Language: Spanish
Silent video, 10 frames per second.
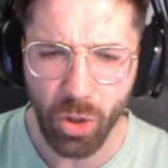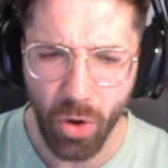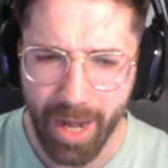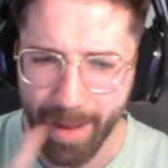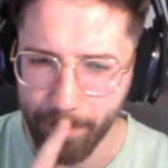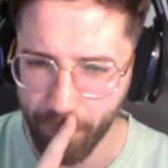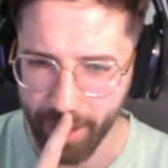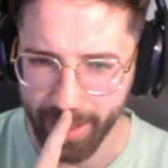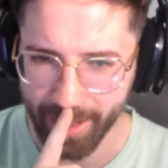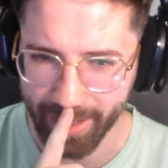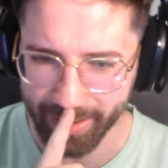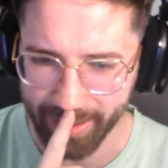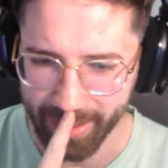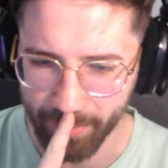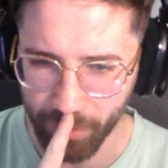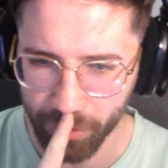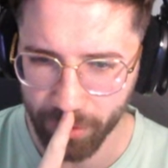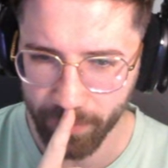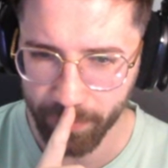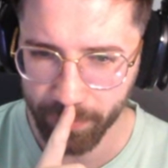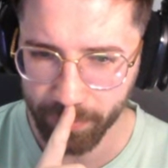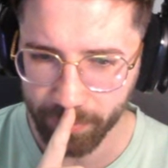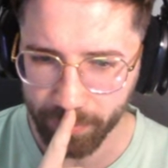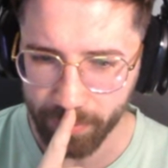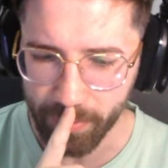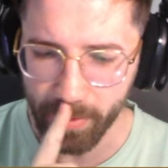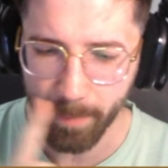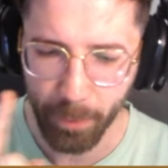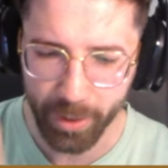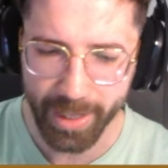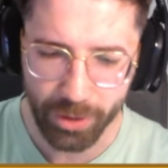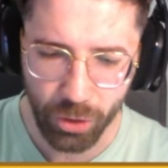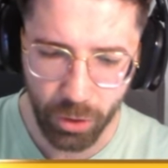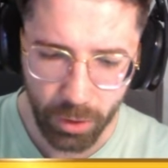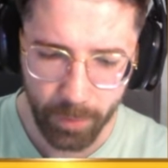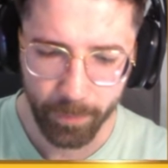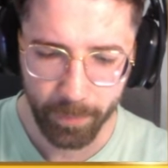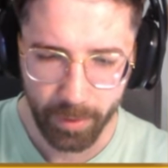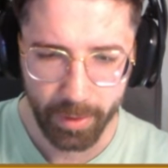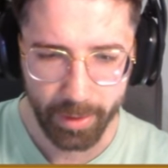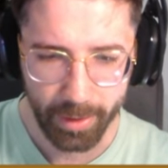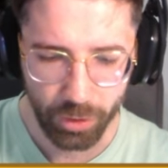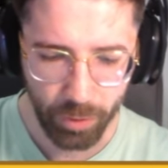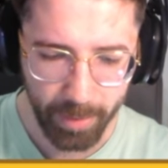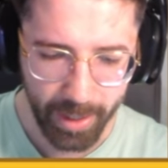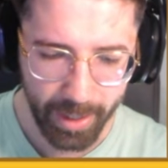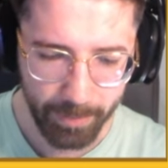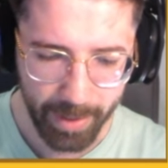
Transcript: con las monedas que teníamos? Porque eso, eso me,